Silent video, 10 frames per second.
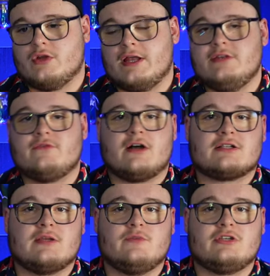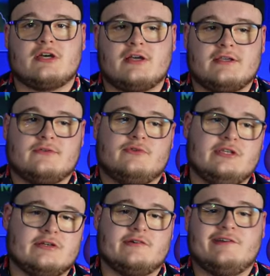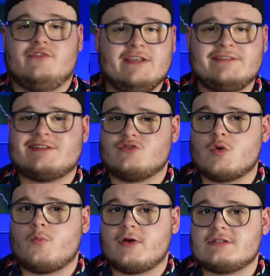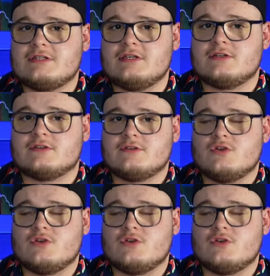Ellie fragt nämlich ja, hier, wie ist das überhaupt passiert?